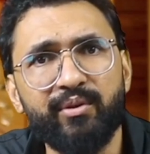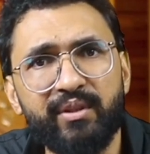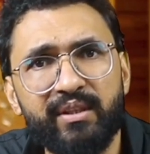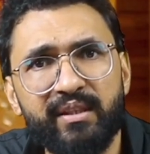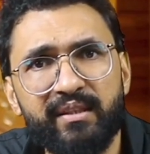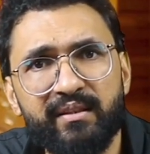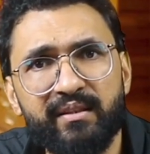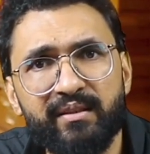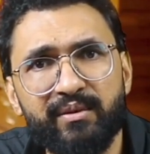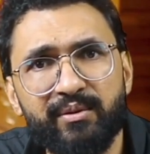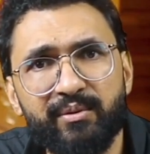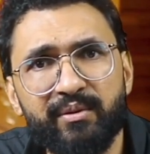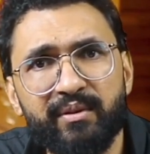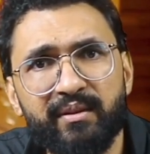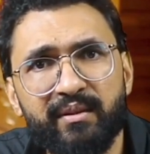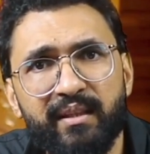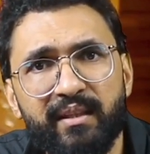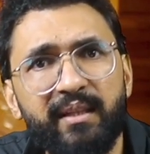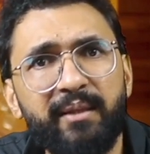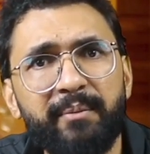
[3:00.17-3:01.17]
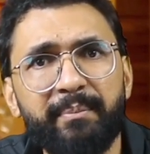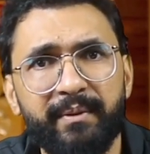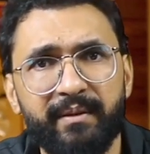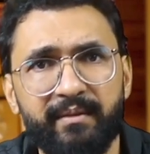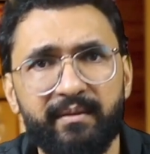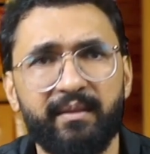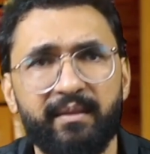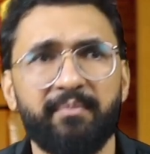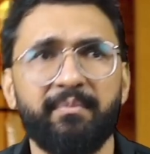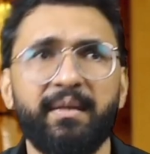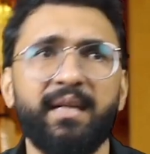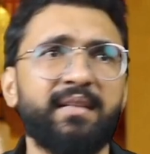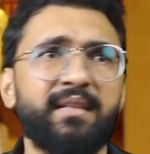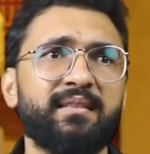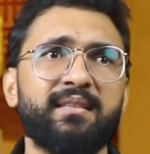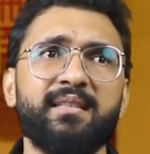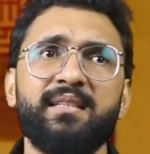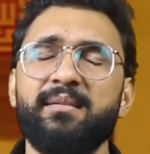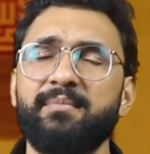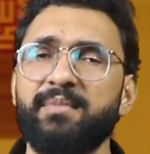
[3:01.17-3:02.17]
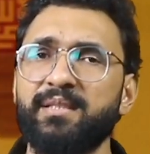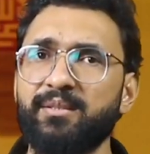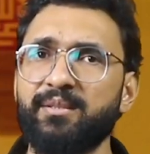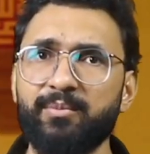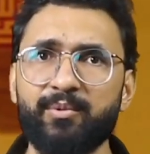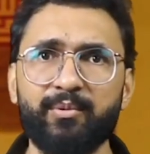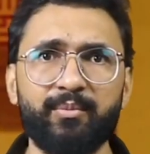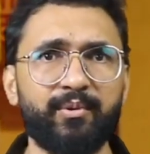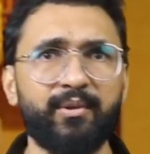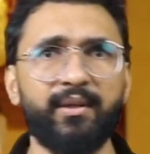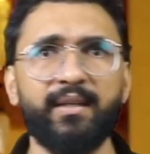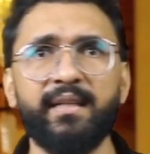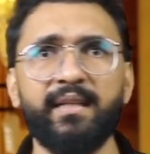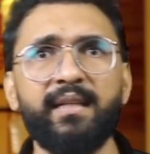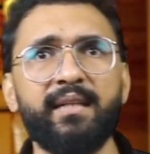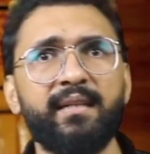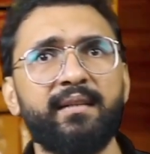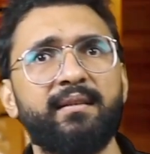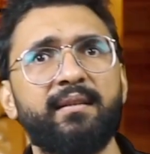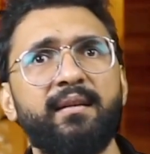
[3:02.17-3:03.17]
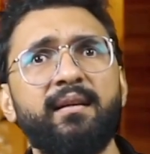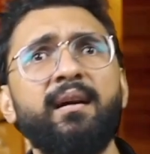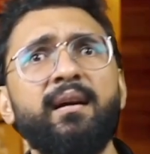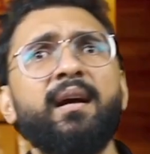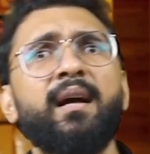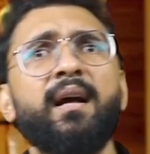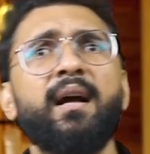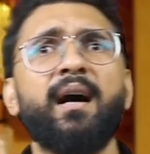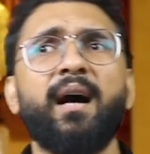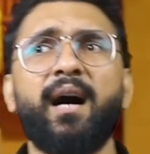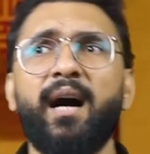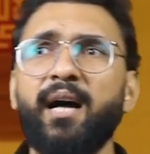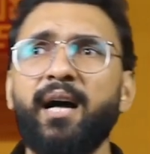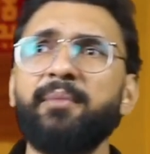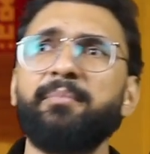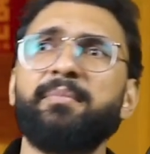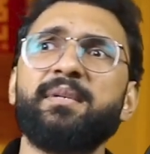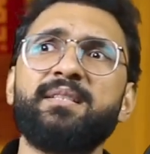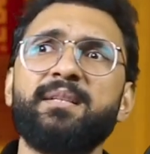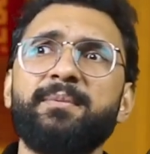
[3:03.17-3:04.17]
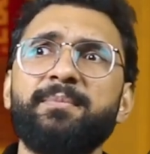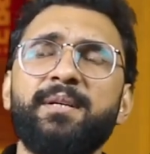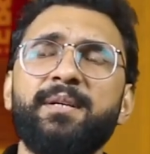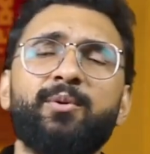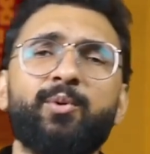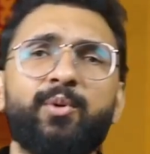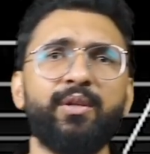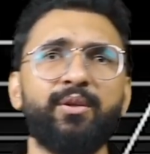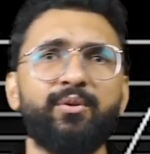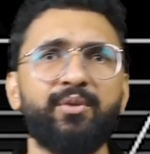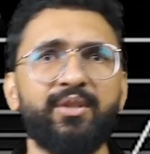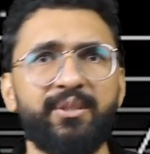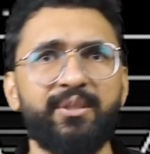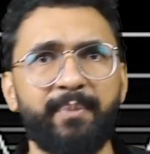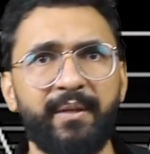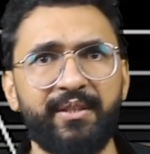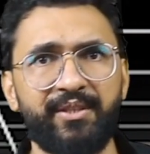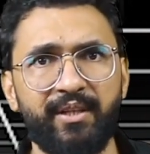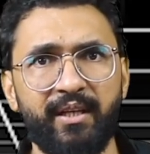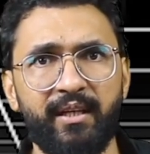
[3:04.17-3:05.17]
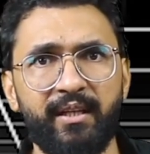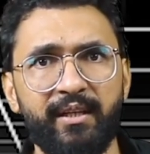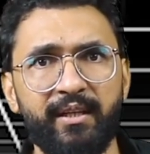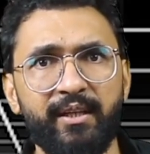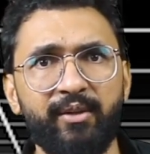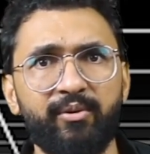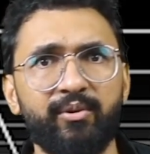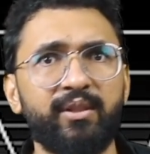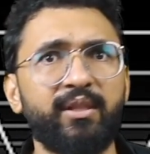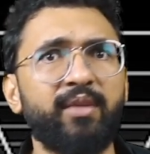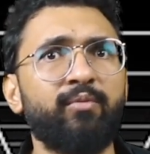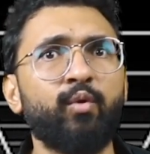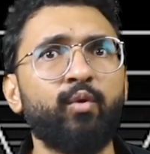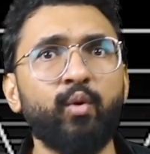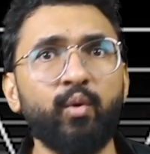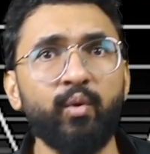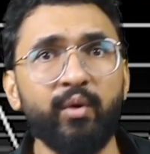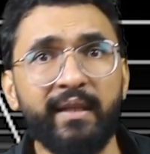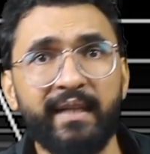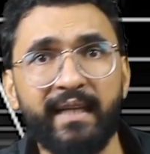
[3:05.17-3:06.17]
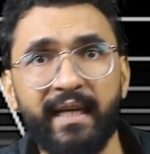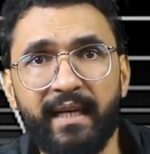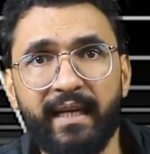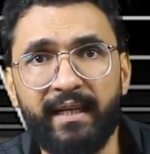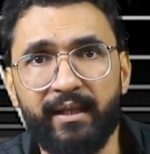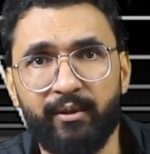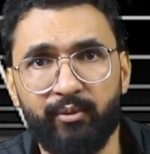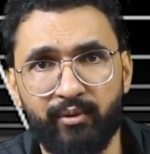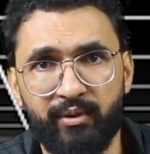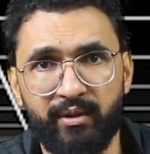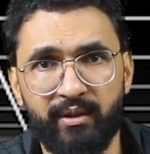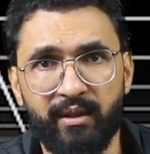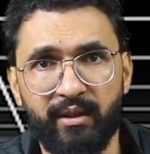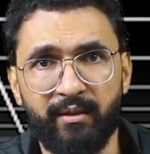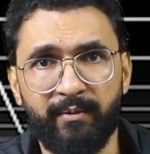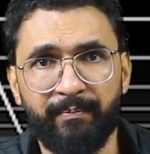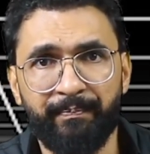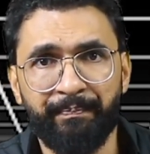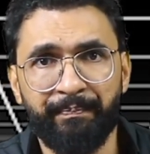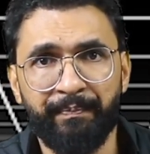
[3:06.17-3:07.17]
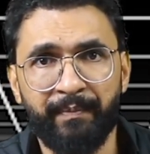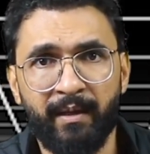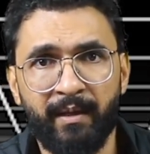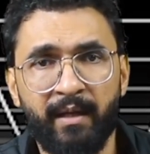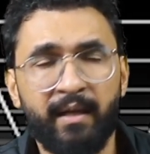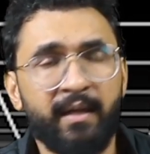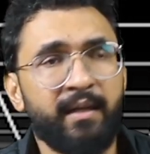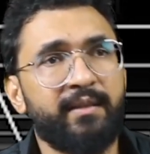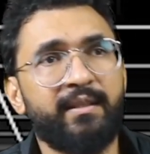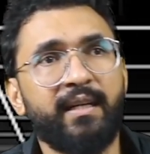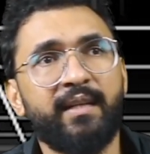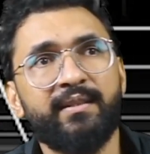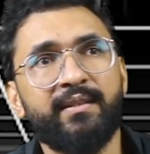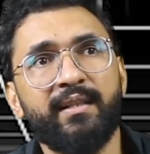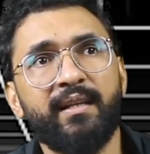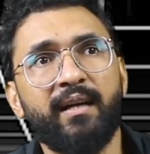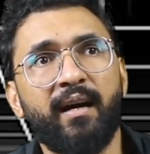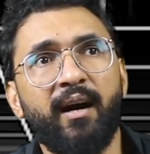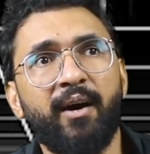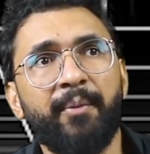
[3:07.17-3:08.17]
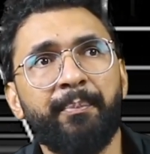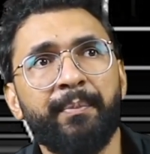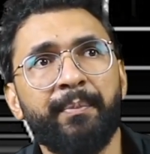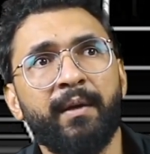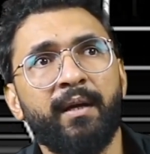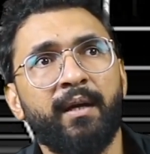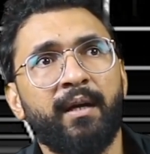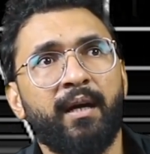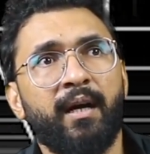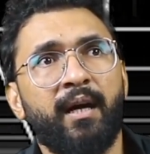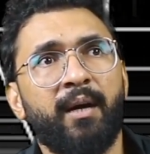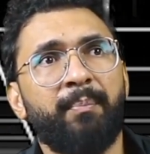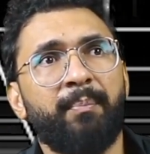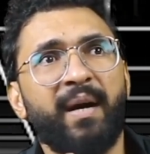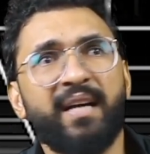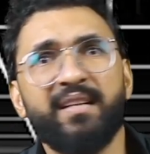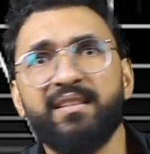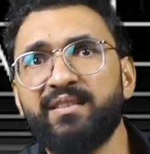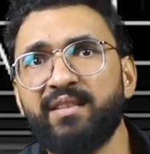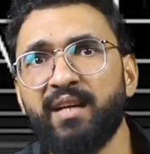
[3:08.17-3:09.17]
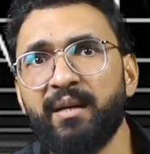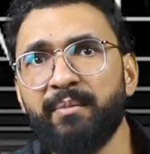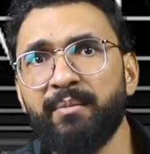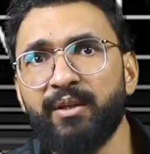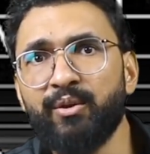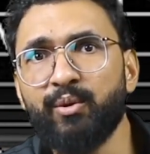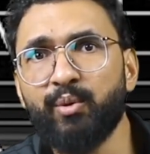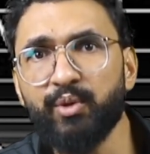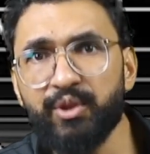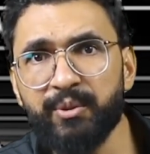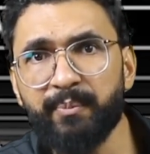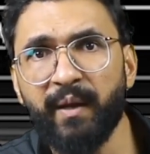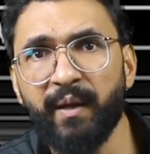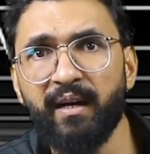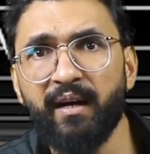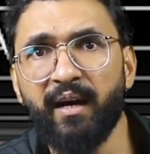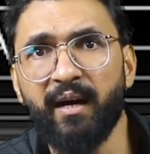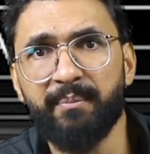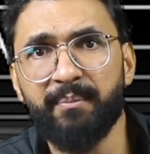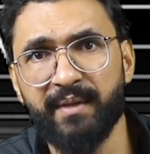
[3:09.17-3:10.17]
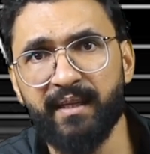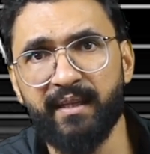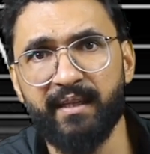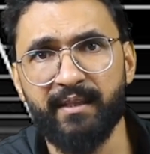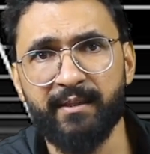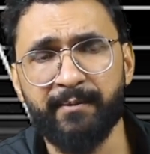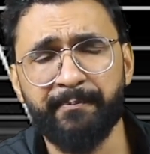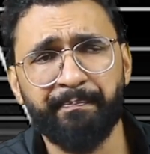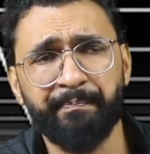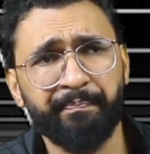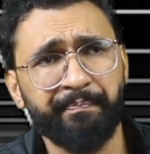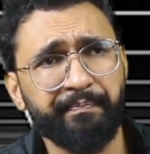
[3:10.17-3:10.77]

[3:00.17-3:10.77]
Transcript: और चीज़ की ज़रूरत नहीं पड़ती मैं किसी के मज़हब को बुरा नहीं कहता हर मज़हब की ना कोई स्पेशलिटी होती है वो उनके लिए होती है जैसे आप, आप पाकिस्तान में हैं तो कुछ फल आपके लिए हैं